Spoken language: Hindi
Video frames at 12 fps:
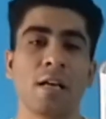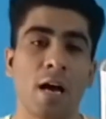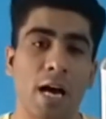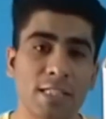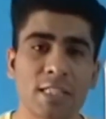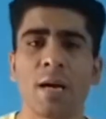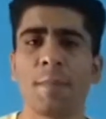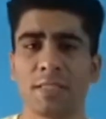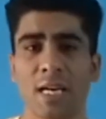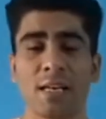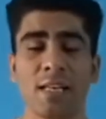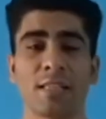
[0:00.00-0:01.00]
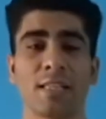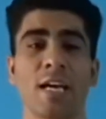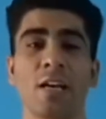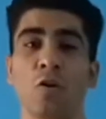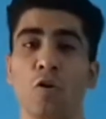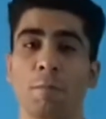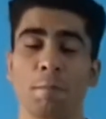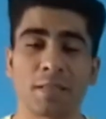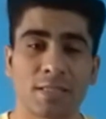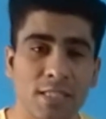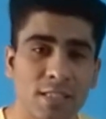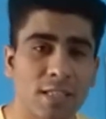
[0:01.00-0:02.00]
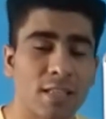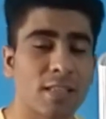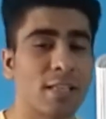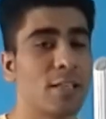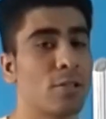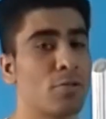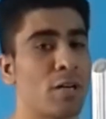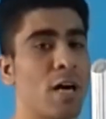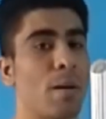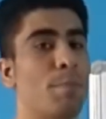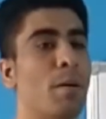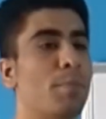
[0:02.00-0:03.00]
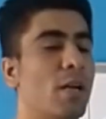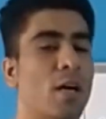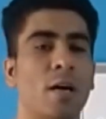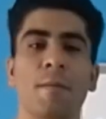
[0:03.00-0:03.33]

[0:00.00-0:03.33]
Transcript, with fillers: अच्छा बजा लेते हैं लोग पसंद करते हैं तो आप अपना